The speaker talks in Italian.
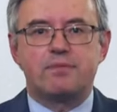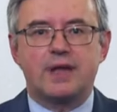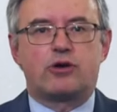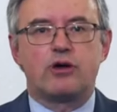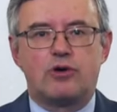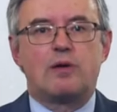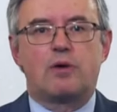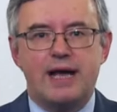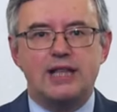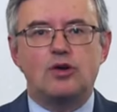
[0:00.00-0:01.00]
ecco in quel
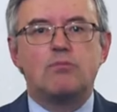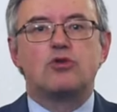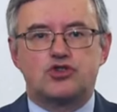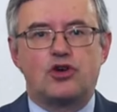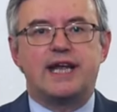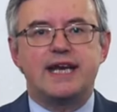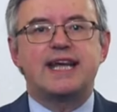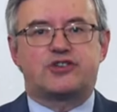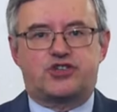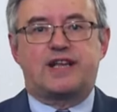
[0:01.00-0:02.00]
momento
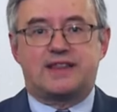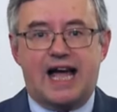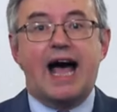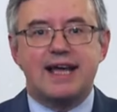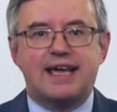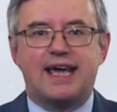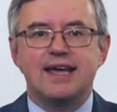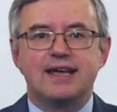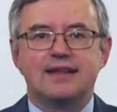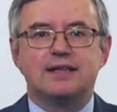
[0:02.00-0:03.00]
Mussolini accetta anche
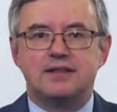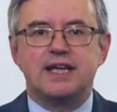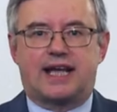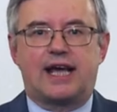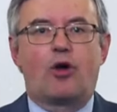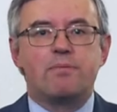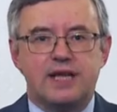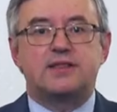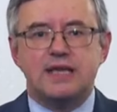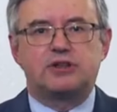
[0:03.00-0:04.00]
di dire che
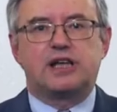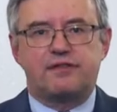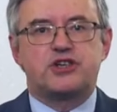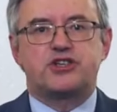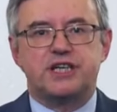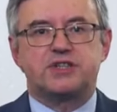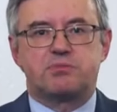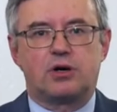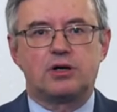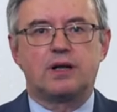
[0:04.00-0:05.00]
l'obiettivo del
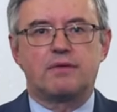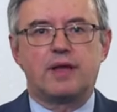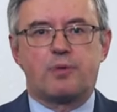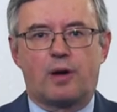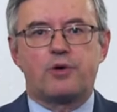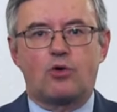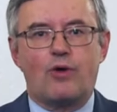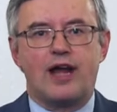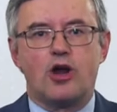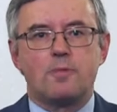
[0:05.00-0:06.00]
fascismo è proprio
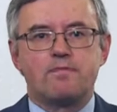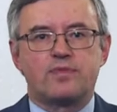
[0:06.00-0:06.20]
quello,